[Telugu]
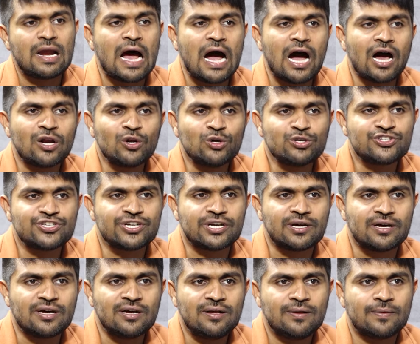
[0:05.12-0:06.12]
మన ఆలోచన
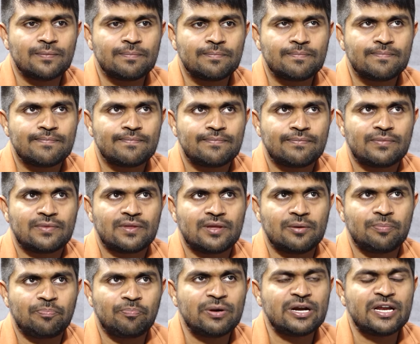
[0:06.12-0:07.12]

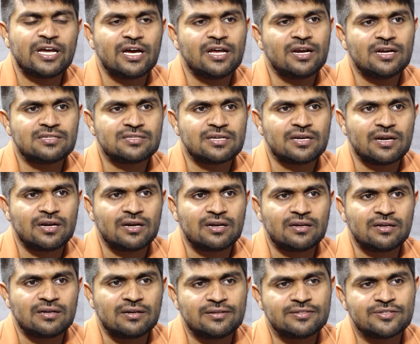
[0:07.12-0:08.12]
ఎప్పటికైనా సరే
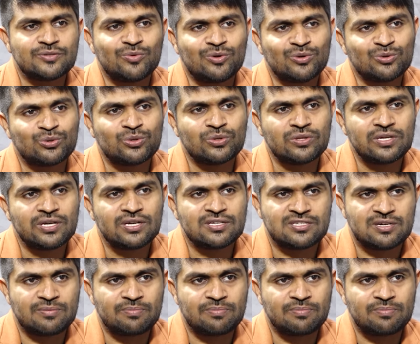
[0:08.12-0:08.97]
అండి నిజమవుతుంది అని